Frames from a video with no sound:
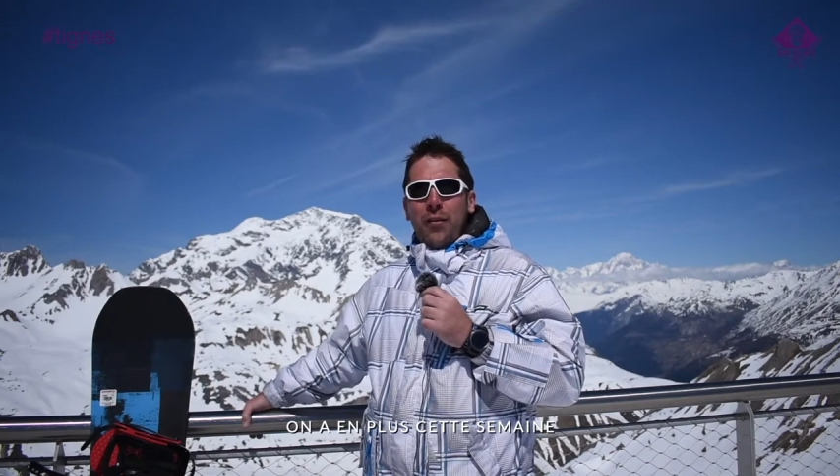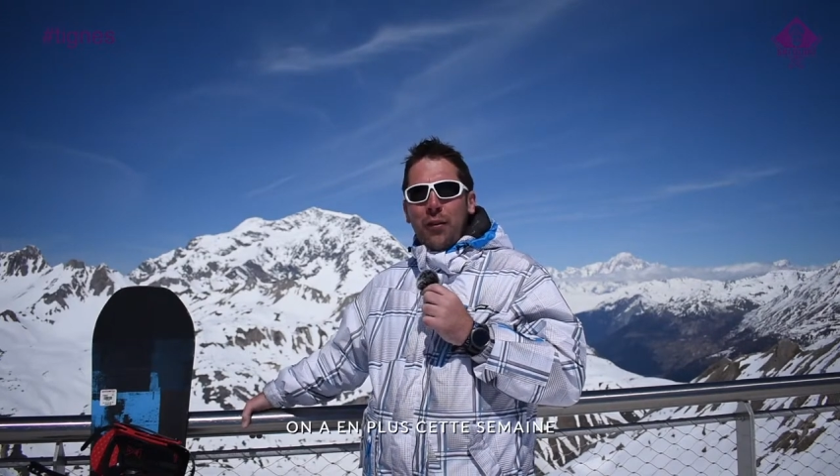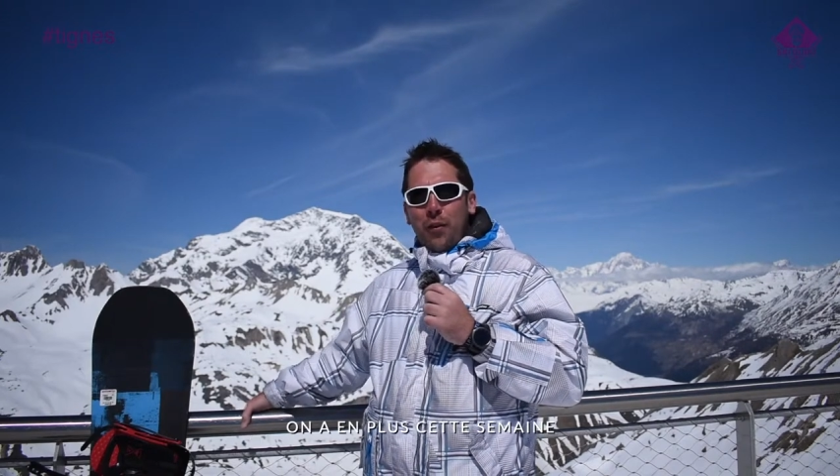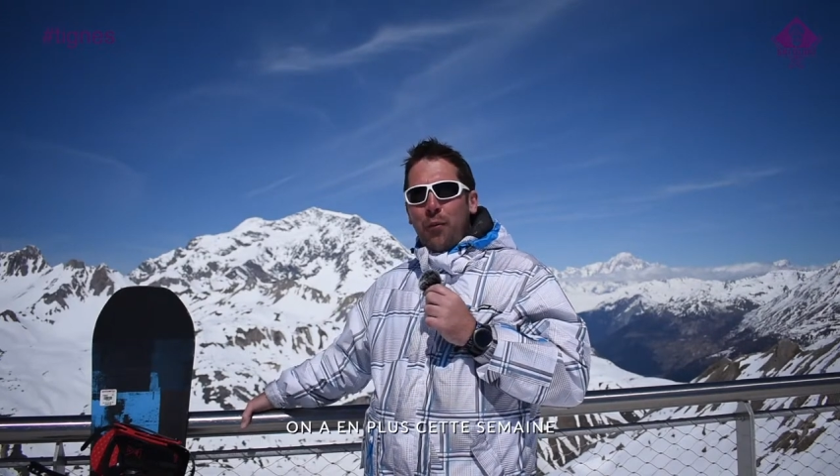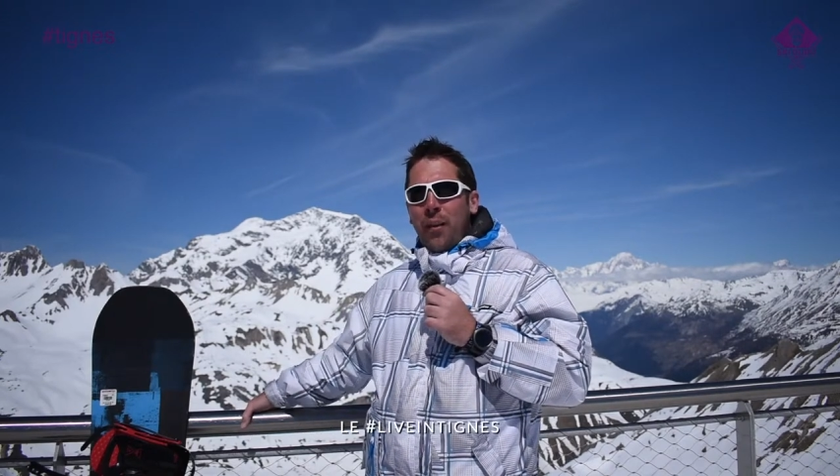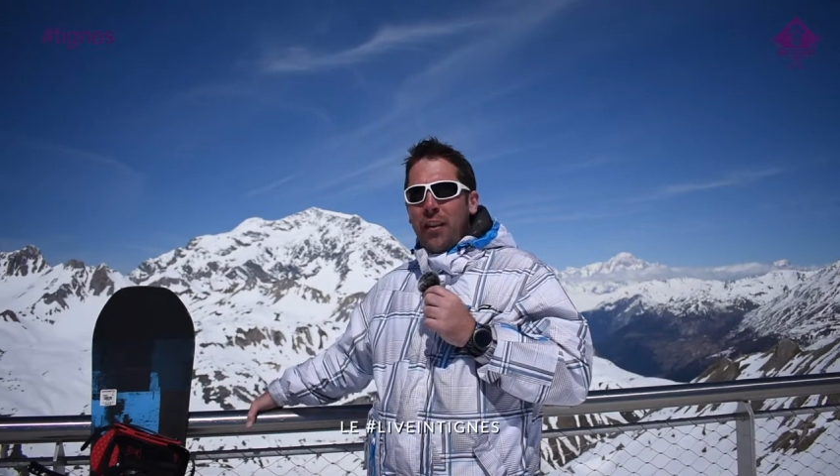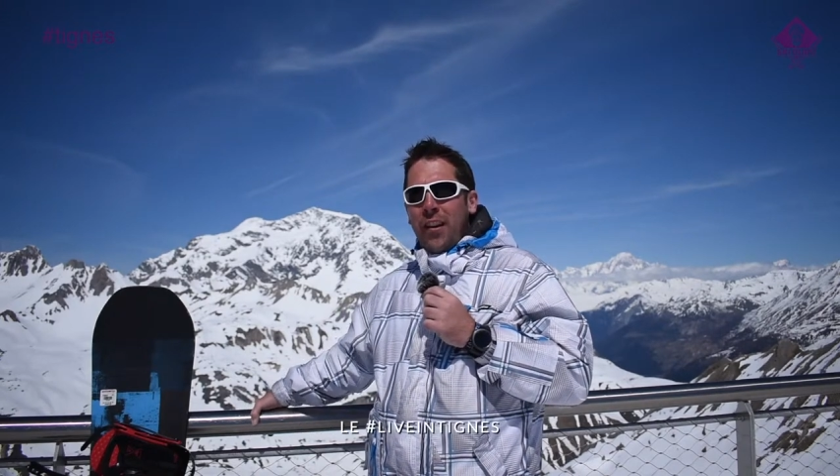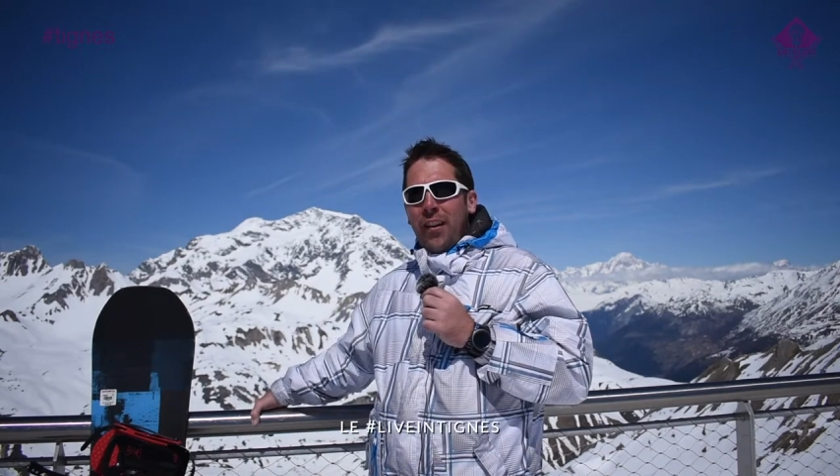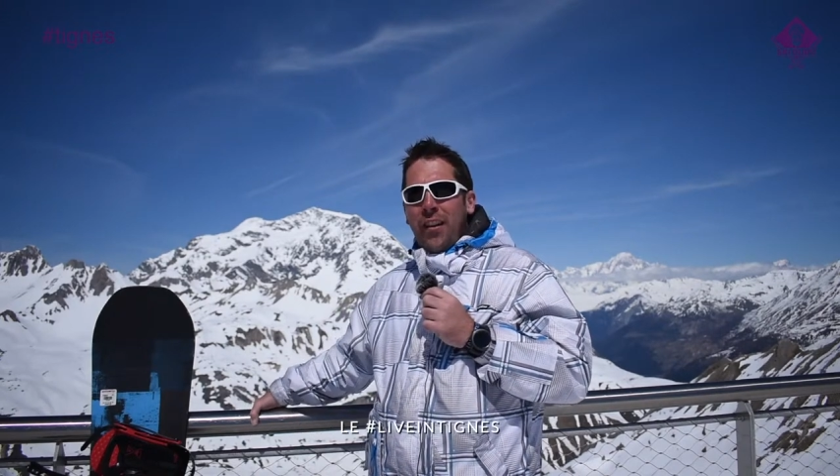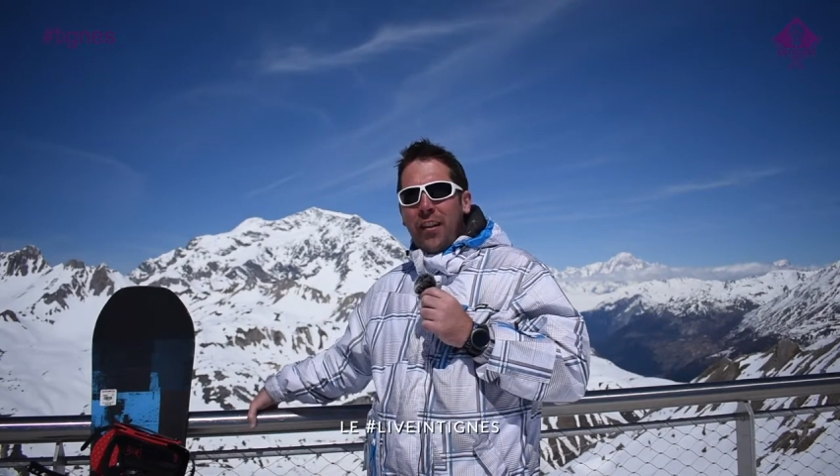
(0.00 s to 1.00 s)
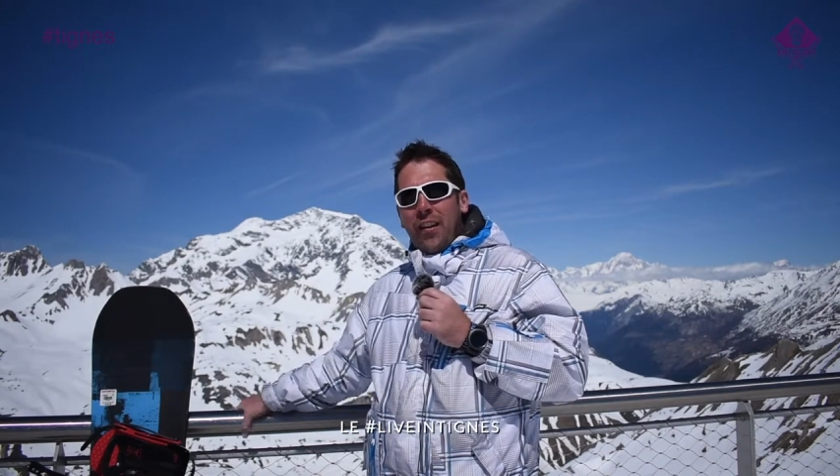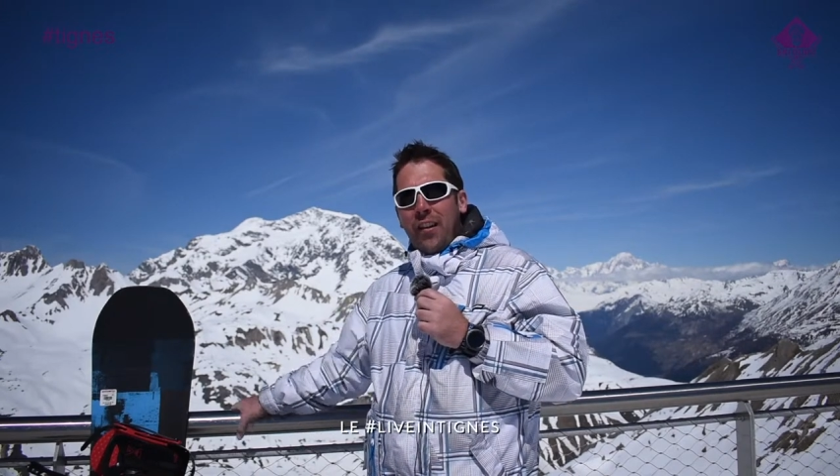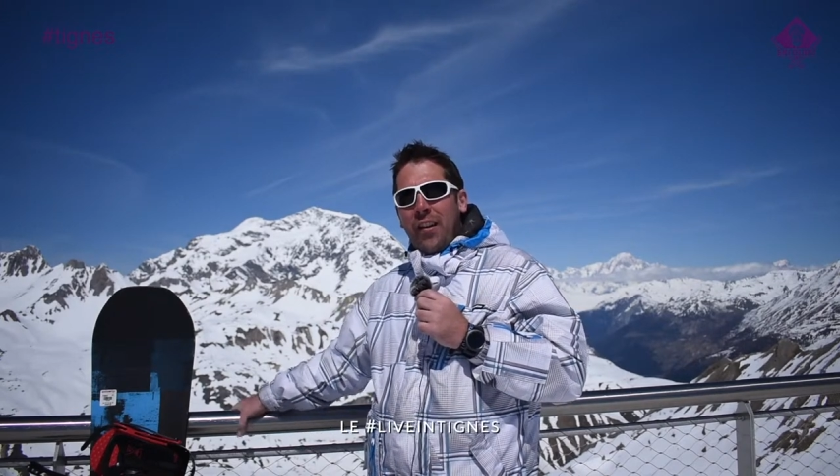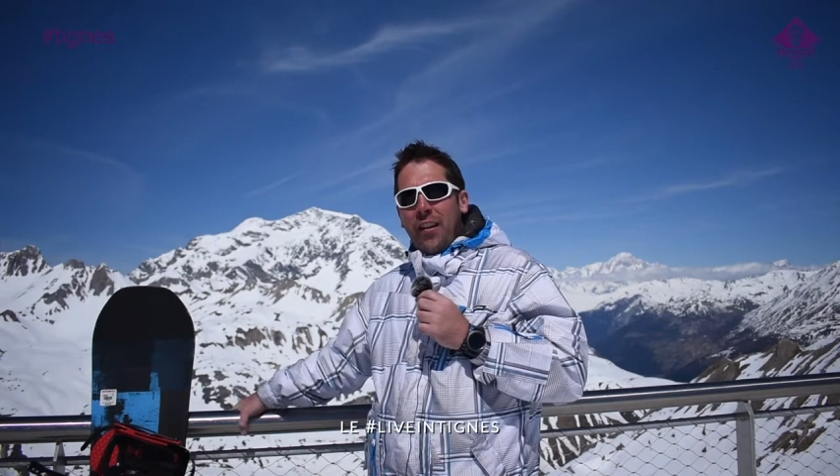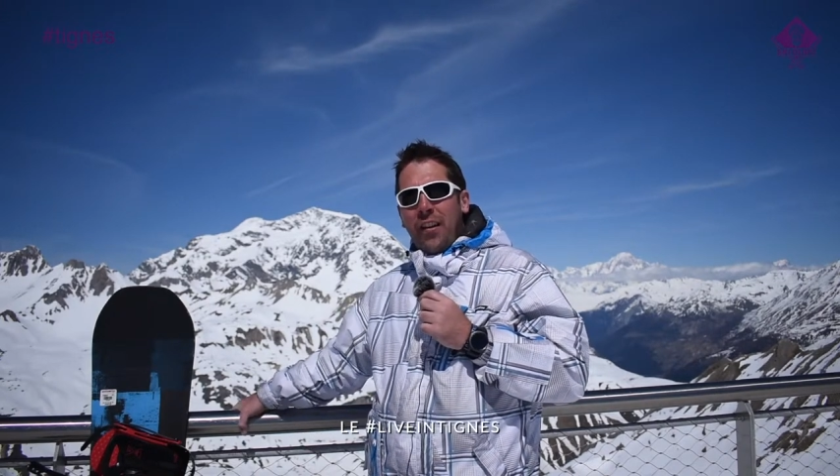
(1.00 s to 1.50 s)
cette semaine les,
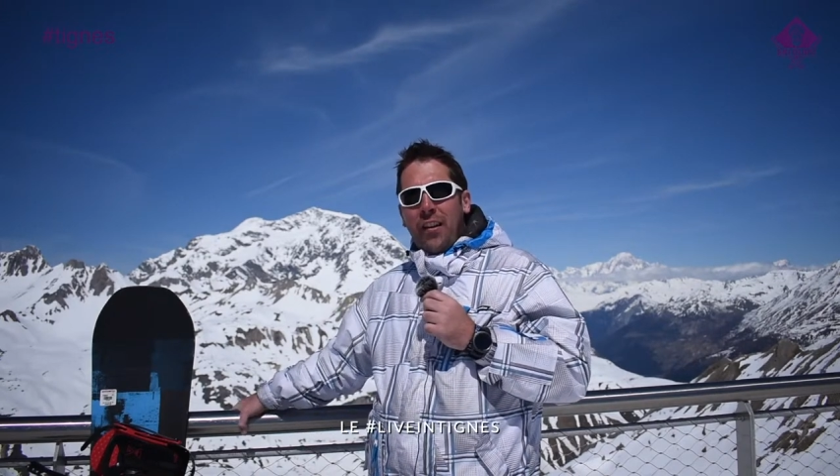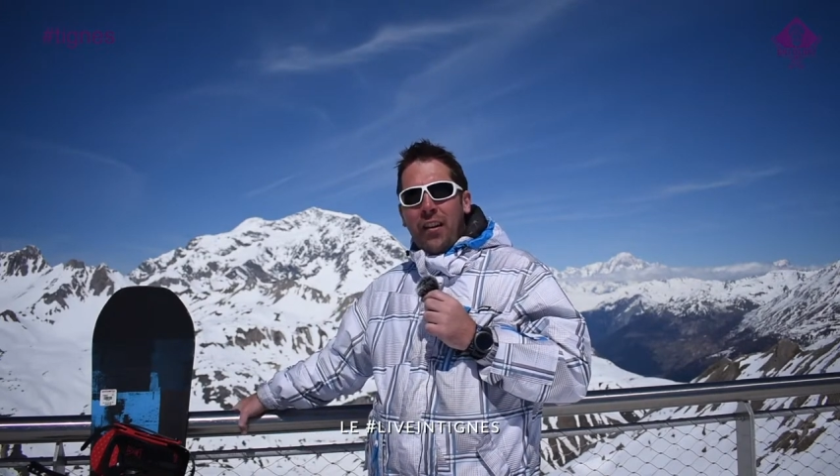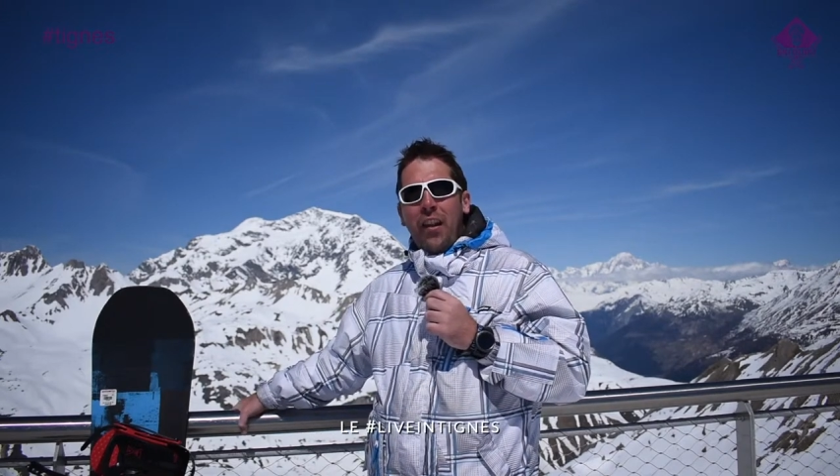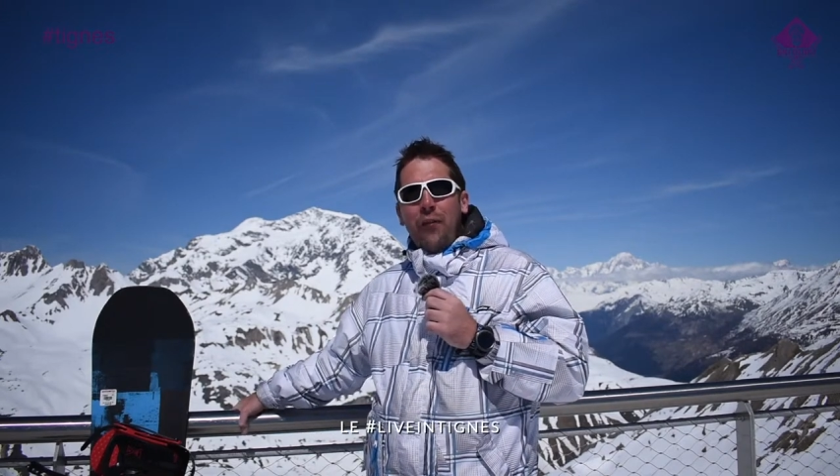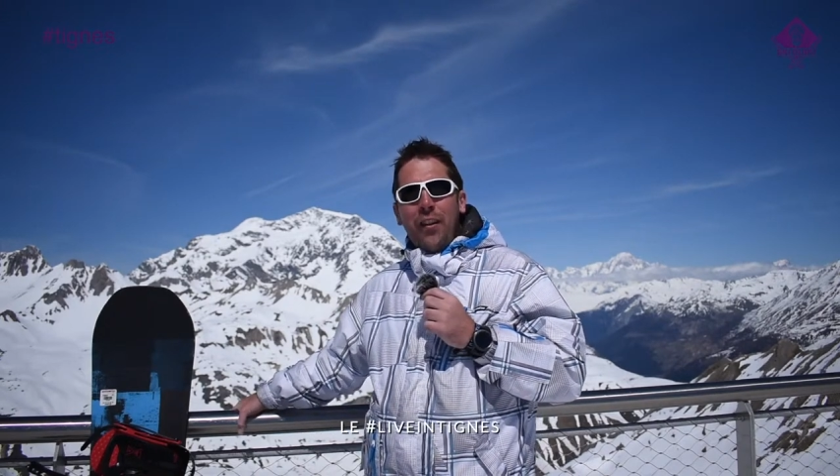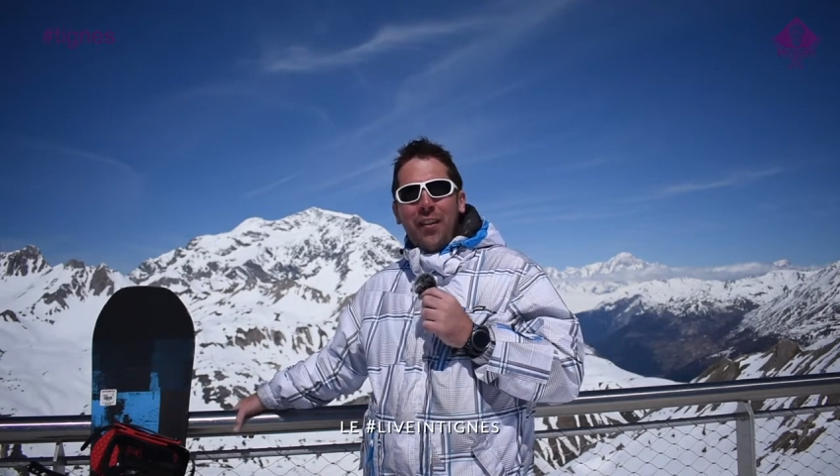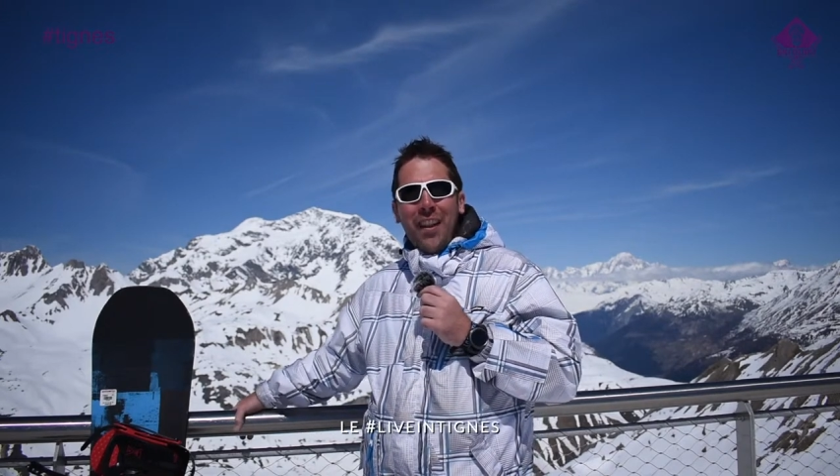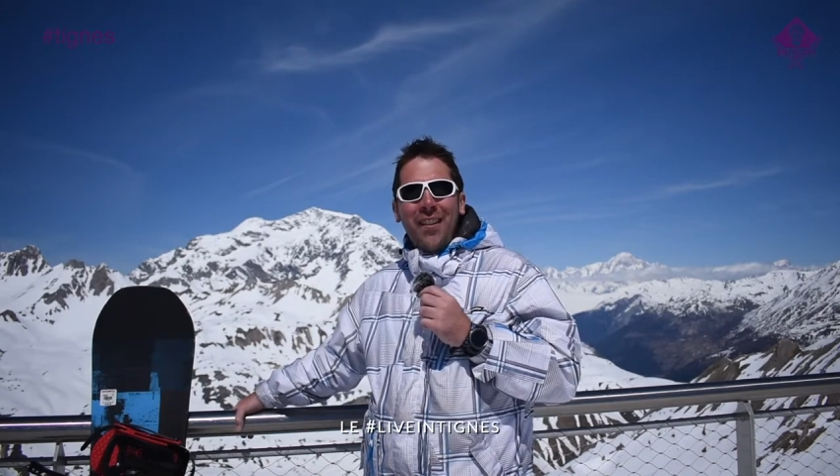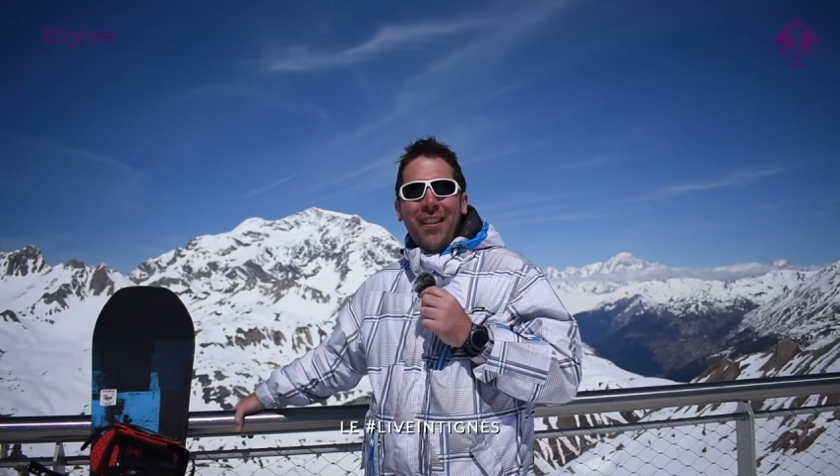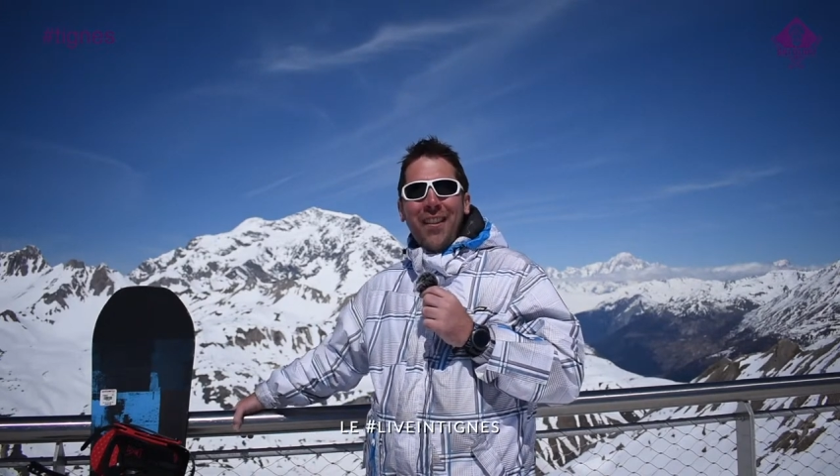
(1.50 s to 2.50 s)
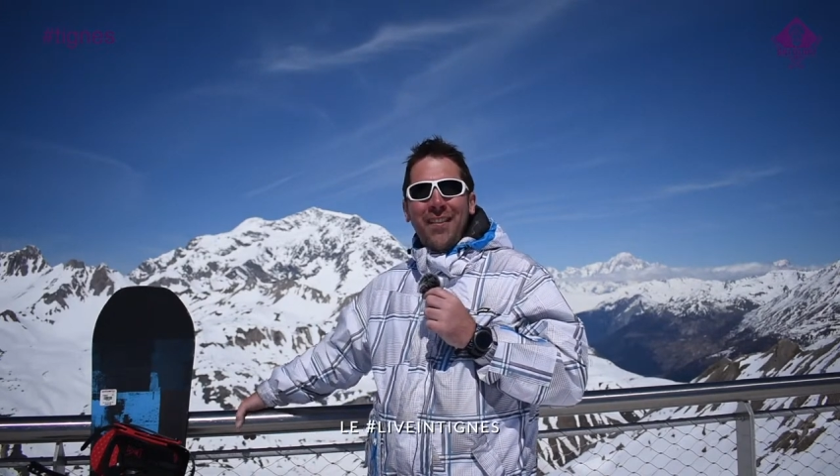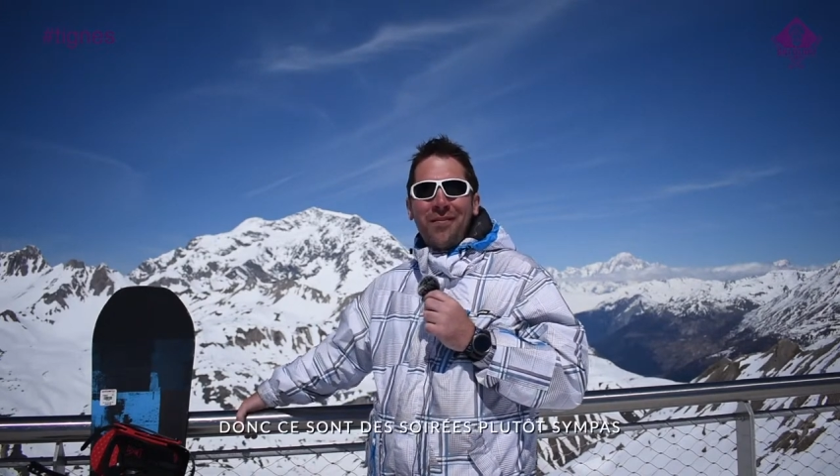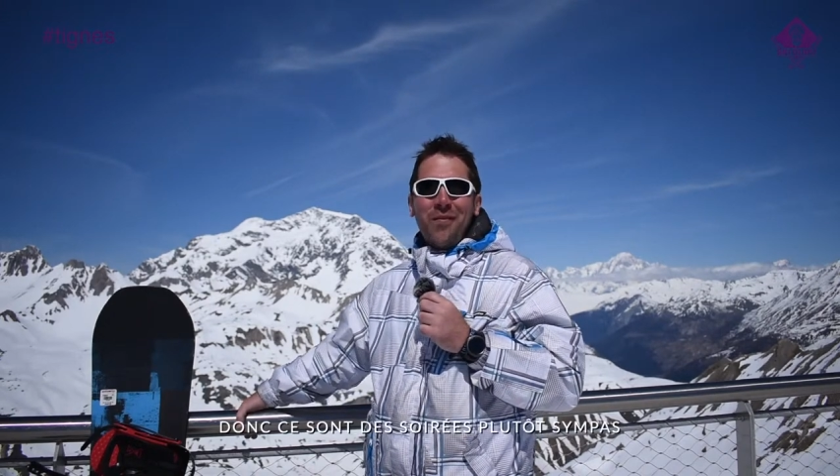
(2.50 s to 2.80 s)
les live inting,